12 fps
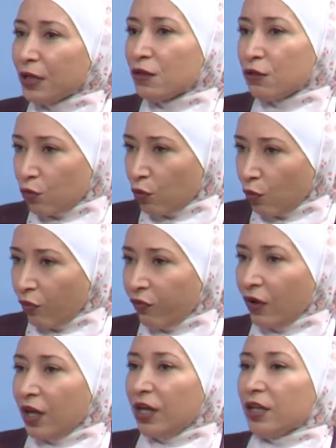الظروف
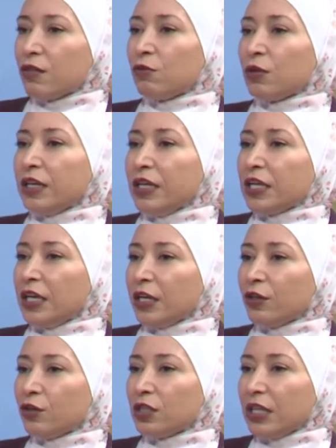صرنا نحكي
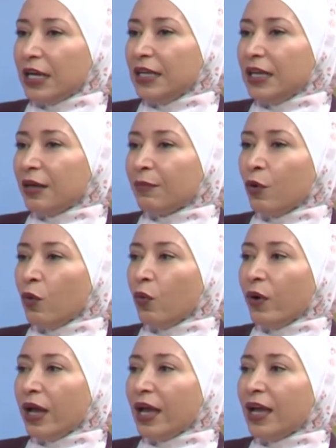انه التعليم
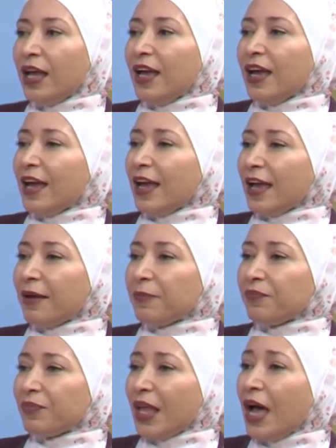هو
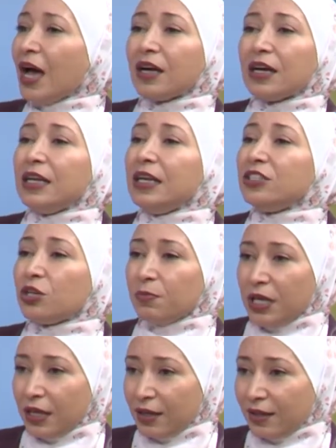حق
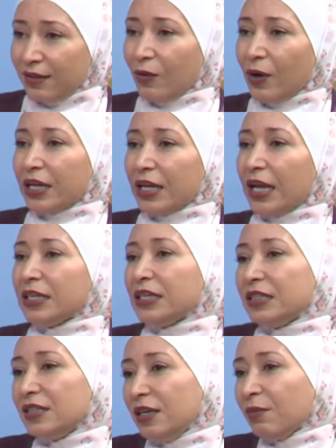للجميع حق سواء كان
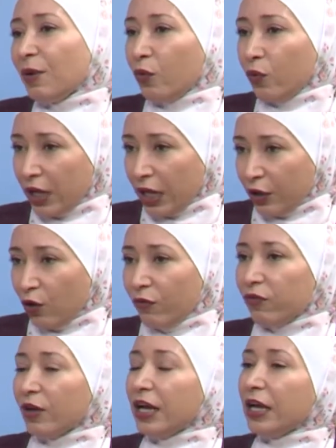يتيم او غيره
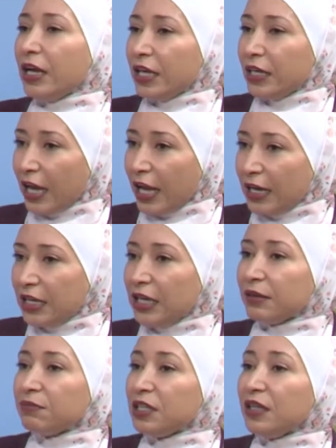فاحنا
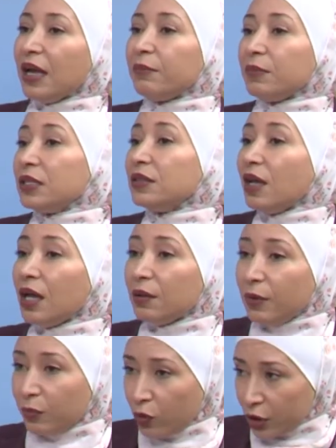حاليا ندعم
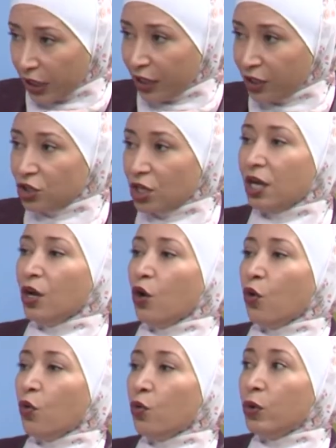الطالب المحتاج
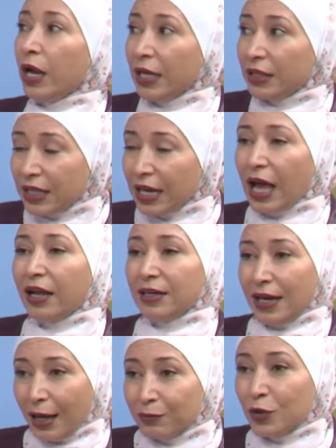ولحد الان
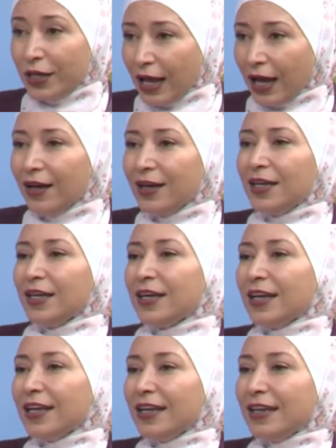الحمد لله
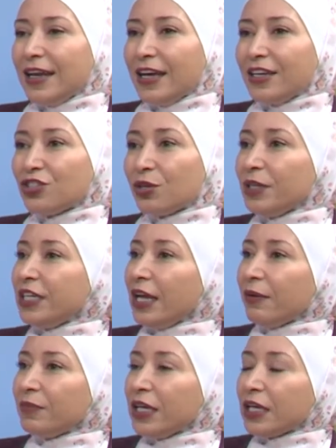
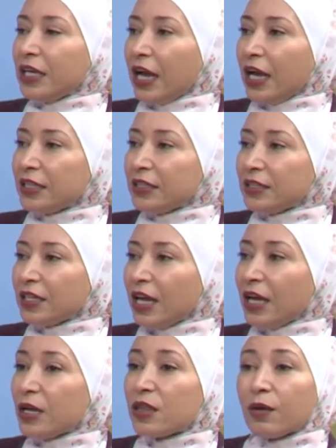الجمعيه عم نحكي عن
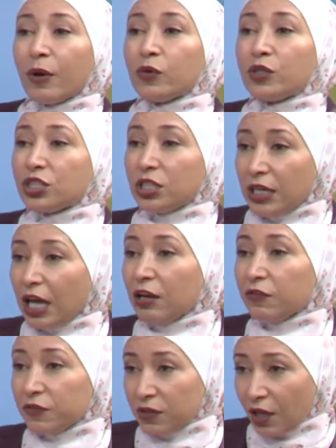27 آه،
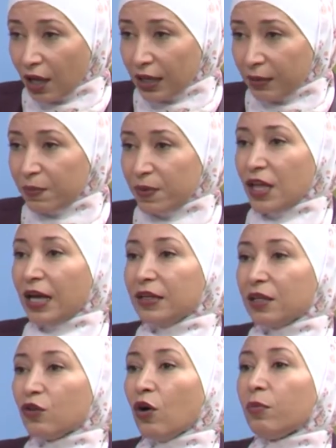ألف طالب
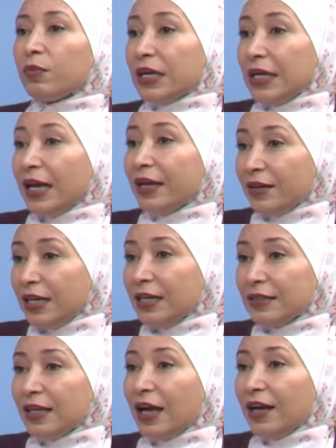ساعدتهم خلال
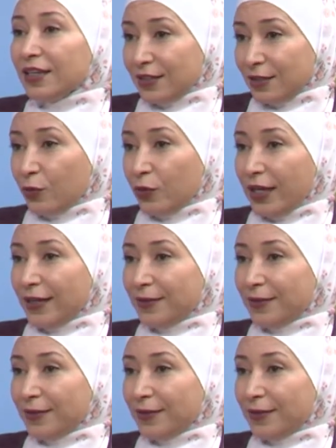رحلتها الطويله